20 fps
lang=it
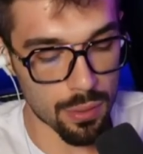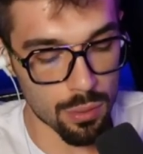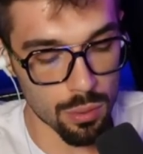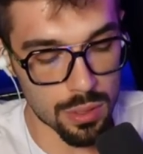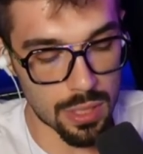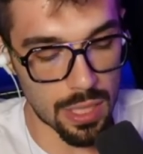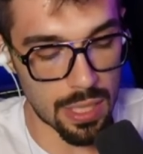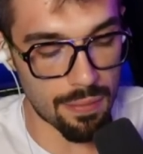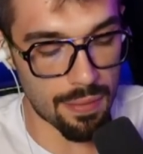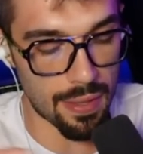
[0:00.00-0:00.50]

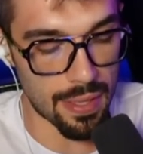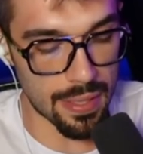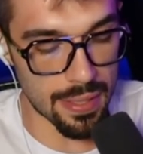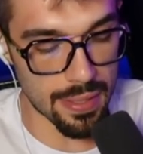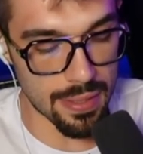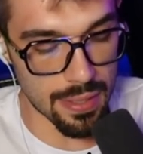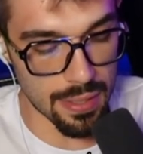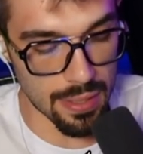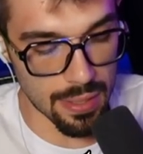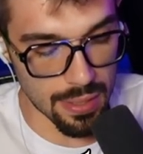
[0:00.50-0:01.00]
tutti i livelli
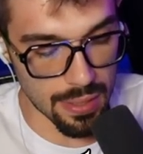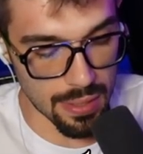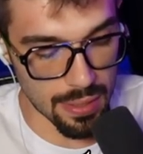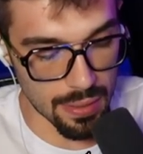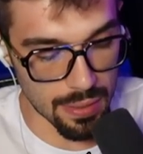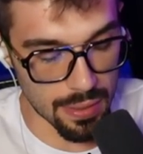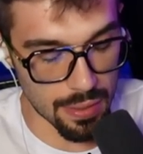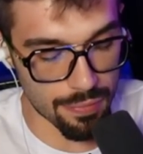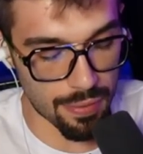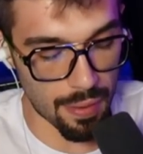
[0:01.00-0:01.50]

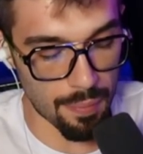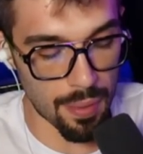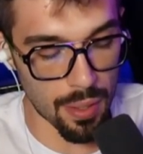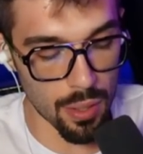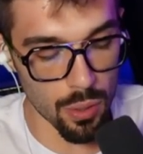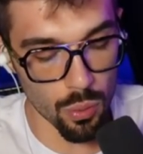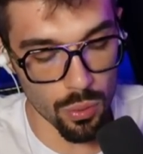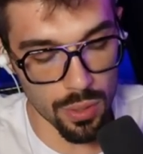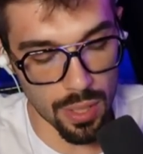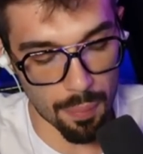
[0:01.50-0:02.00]
di, di Fama
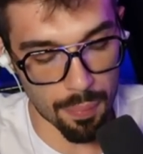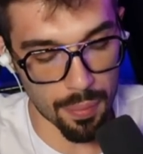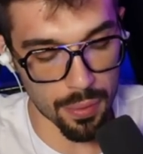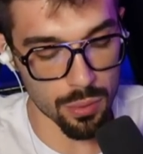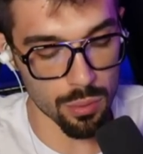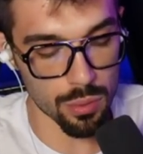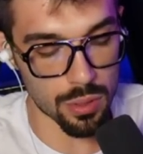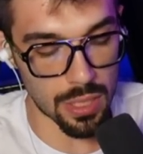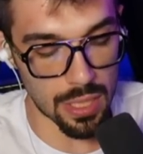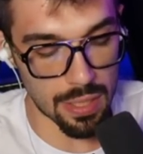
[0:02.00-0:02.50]
Luna, per
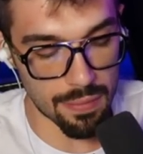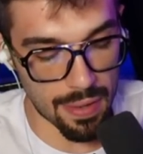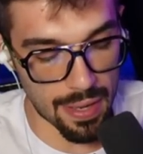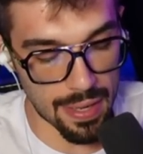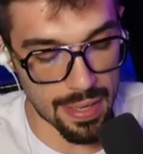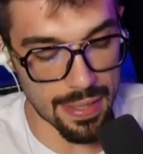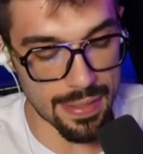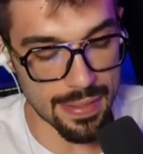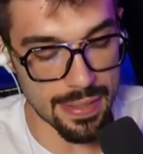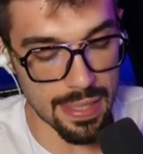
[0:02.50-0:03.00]
tutti i
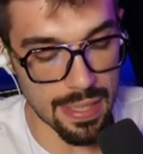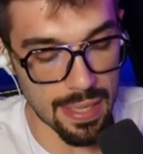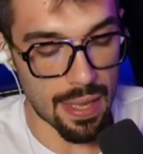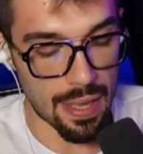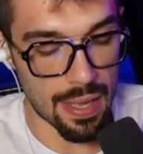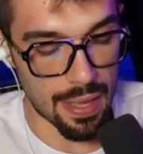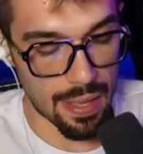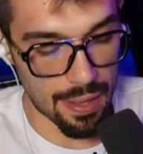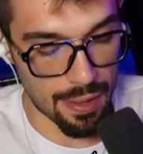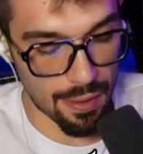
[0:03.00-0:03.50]
livelli di
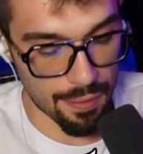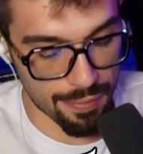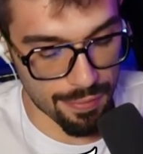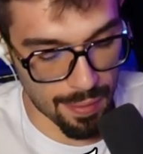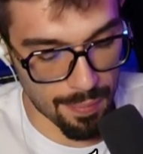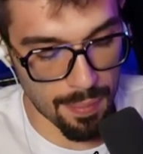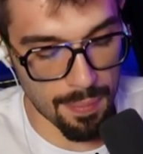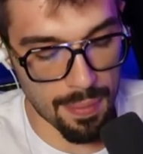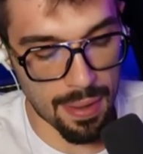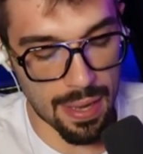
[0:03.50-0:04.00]
eh,
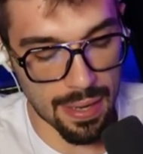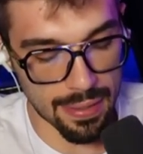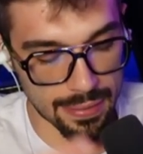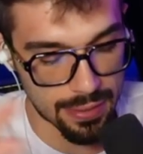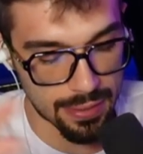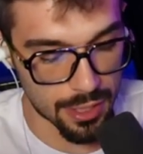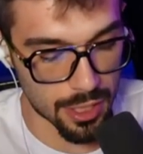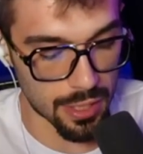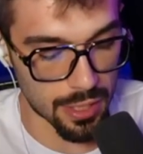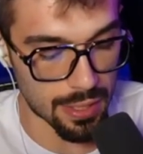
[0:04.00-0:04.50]
Fama
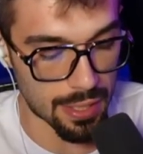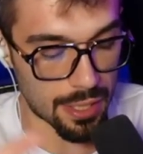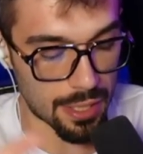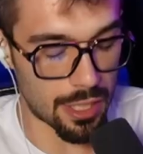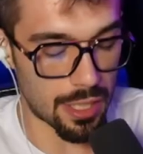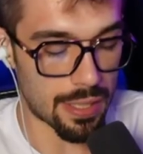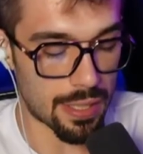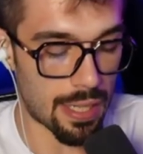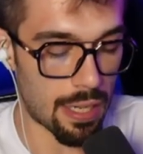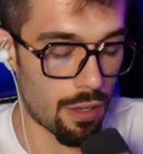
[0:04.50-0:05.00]
Marte, eccetera,
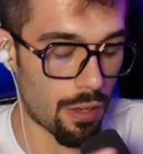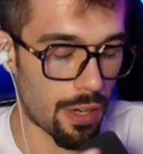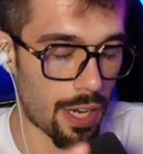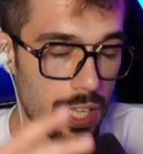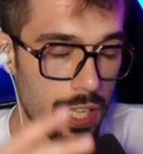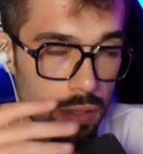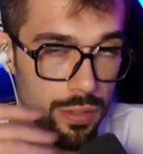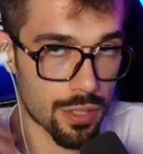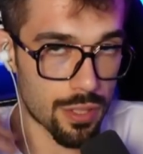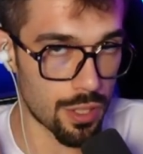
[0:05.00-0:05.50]
eccetera. Allora
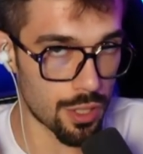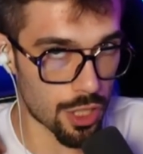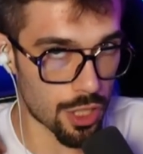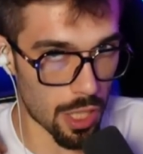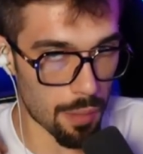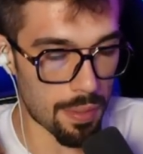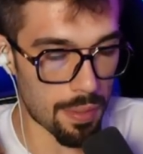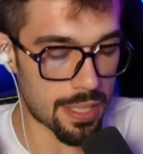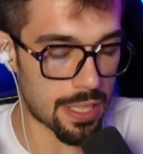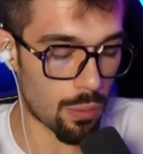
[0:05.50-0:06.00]
io
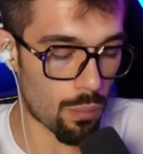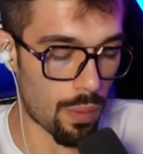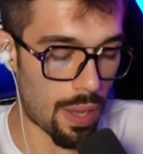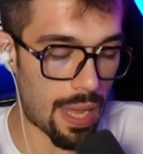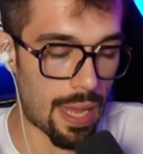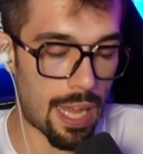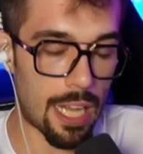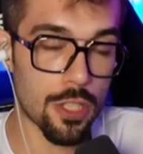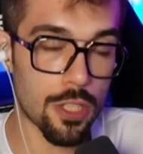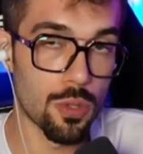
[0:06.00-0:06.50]
sinceramente
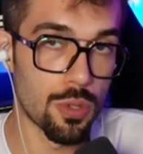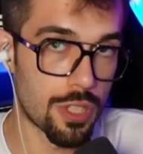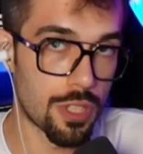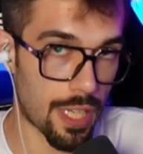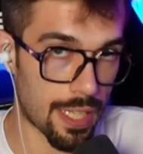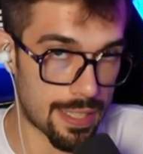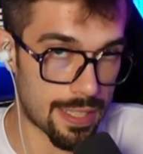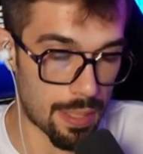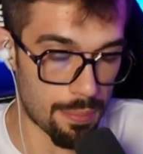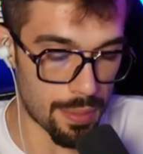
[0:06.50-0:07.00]
qua
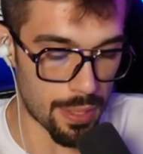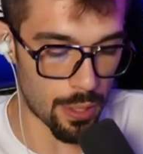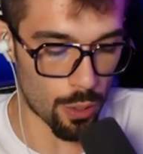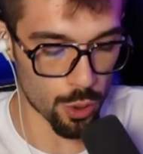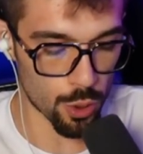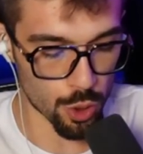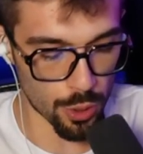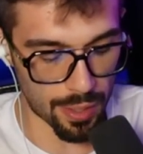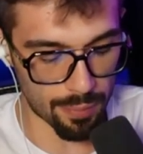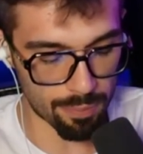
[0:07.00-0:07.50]
aggiungerei del mio,
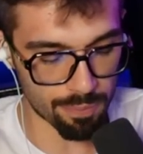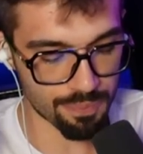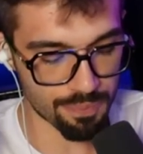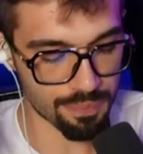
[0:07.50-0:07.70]
cioè